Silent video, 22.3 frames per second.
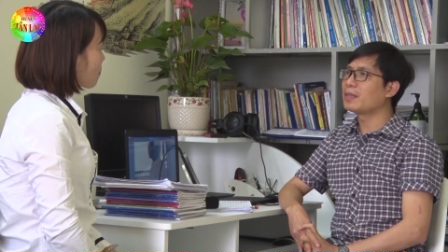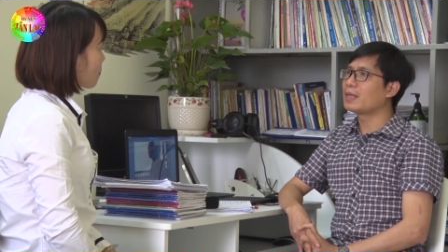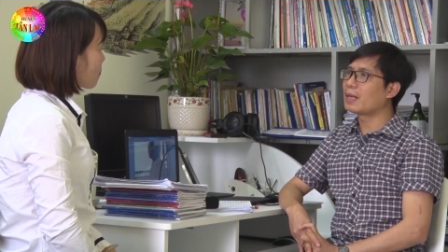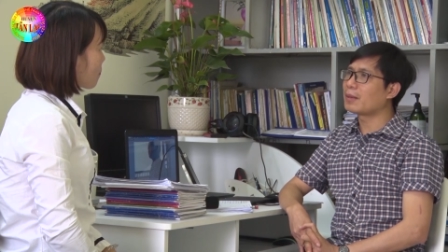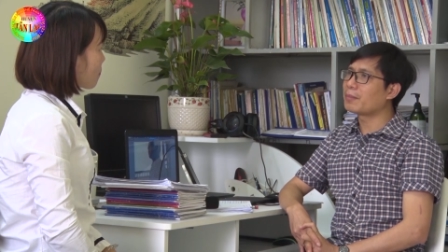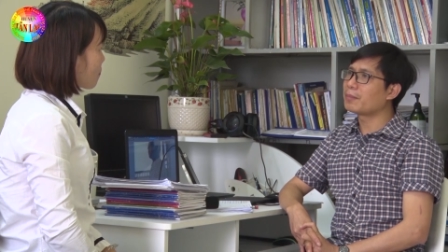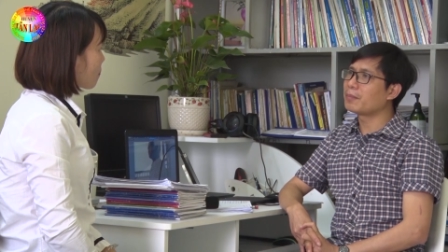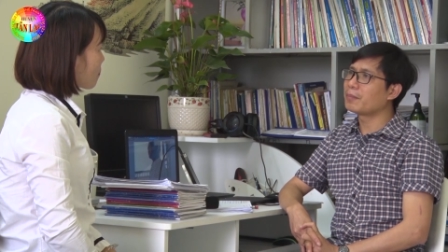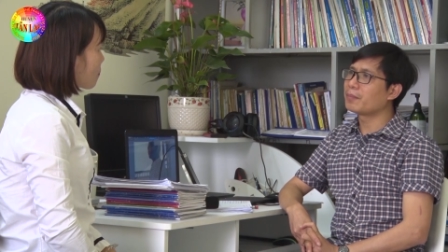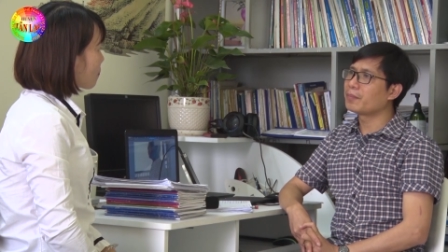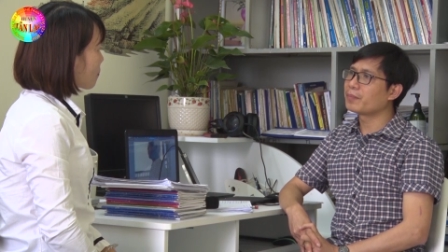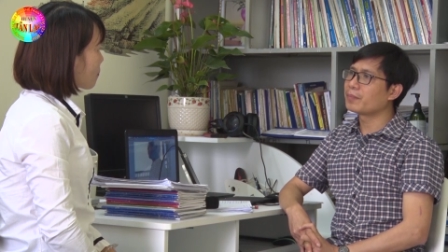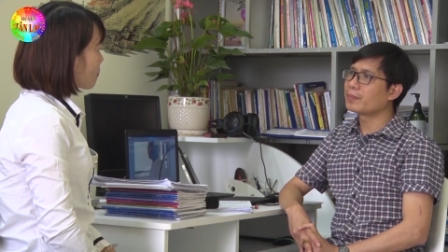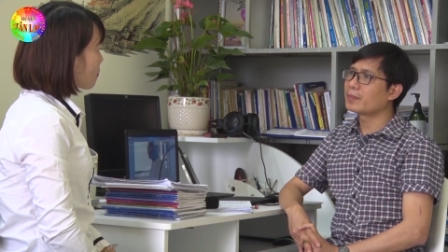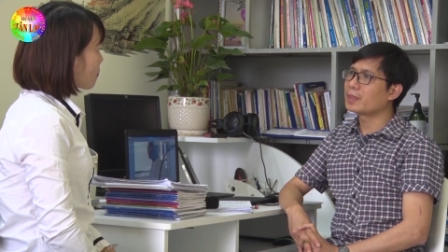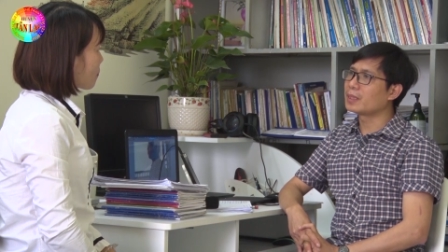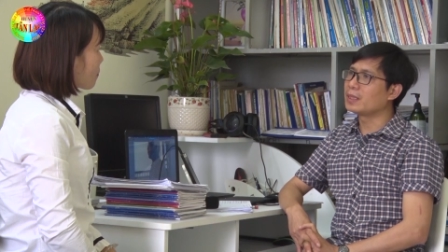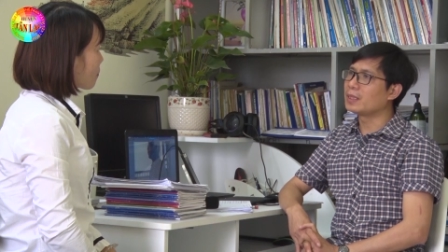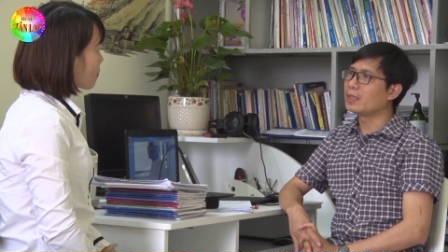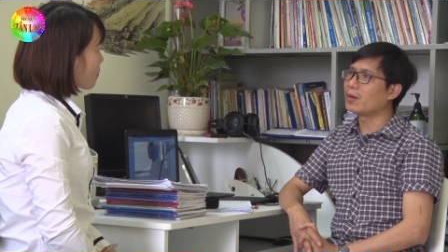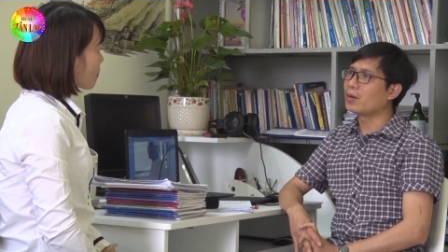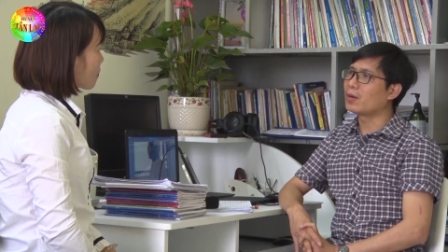chuyển lên huyện
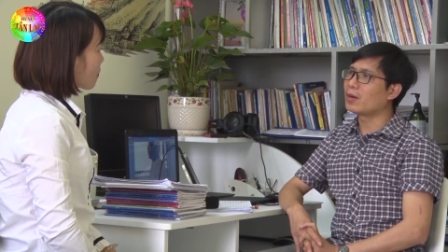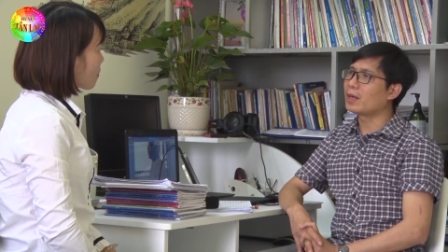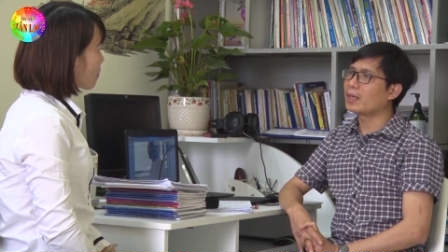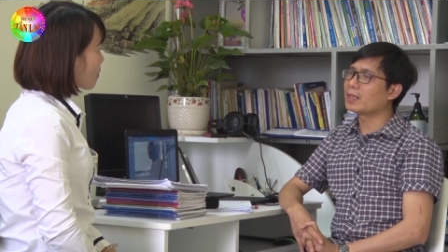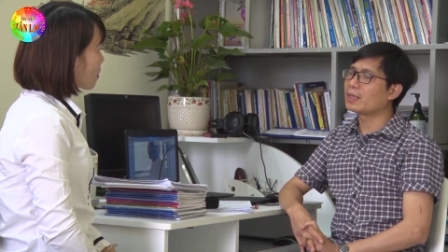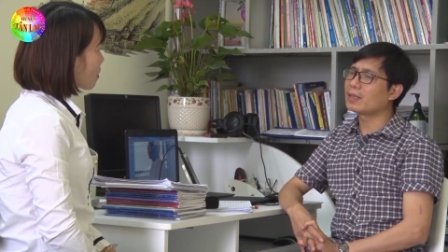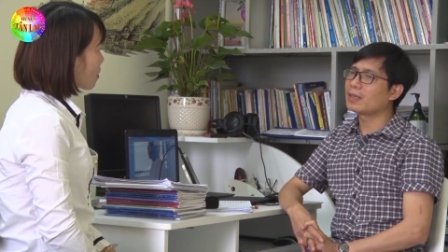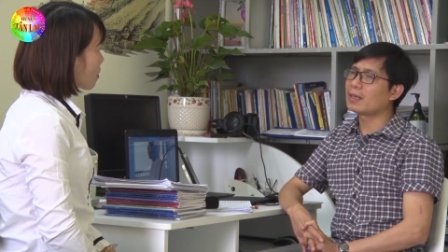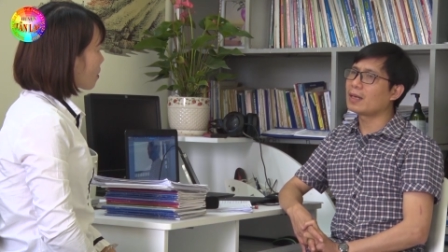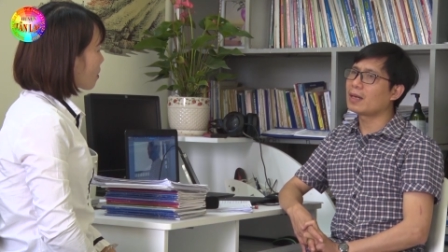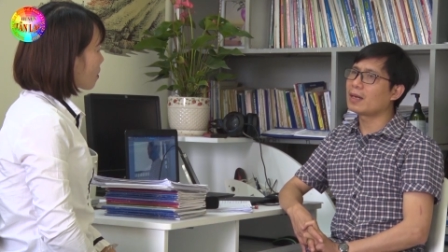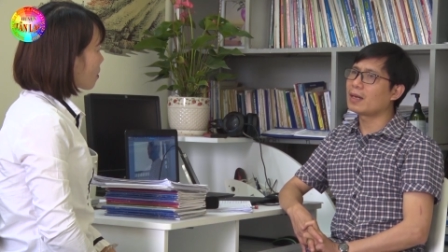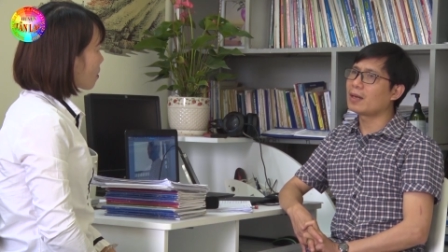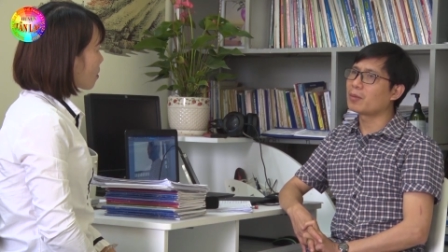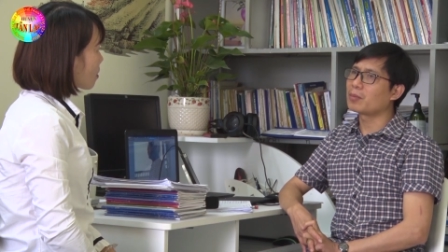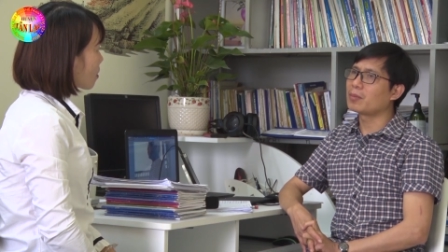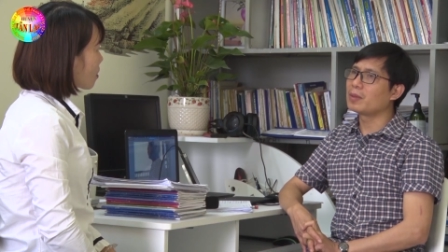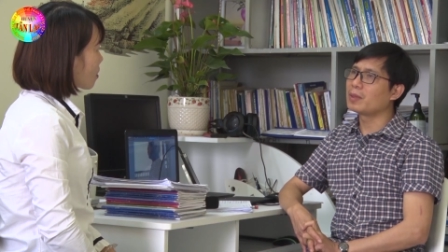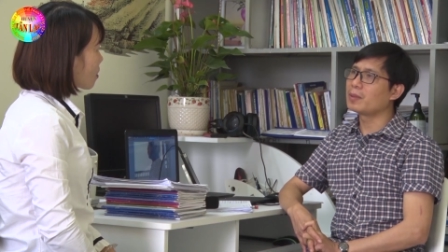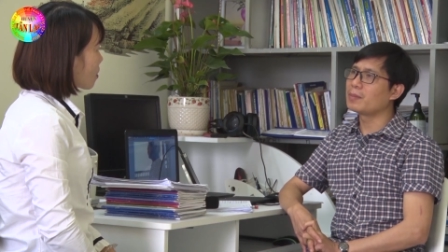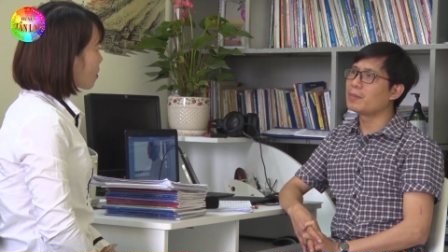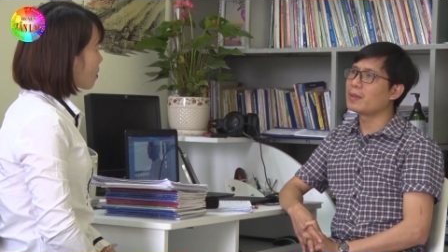Tân Lạc sinh sống cùng
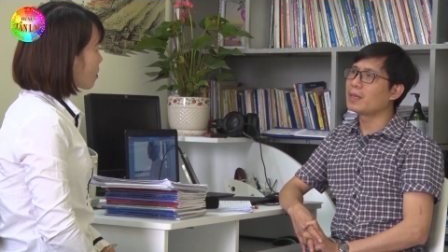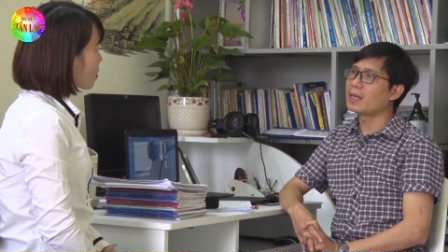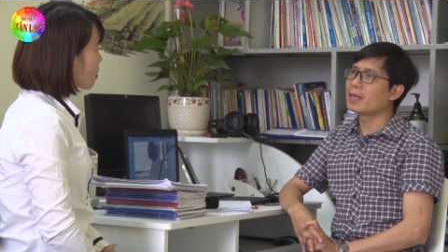anh chị.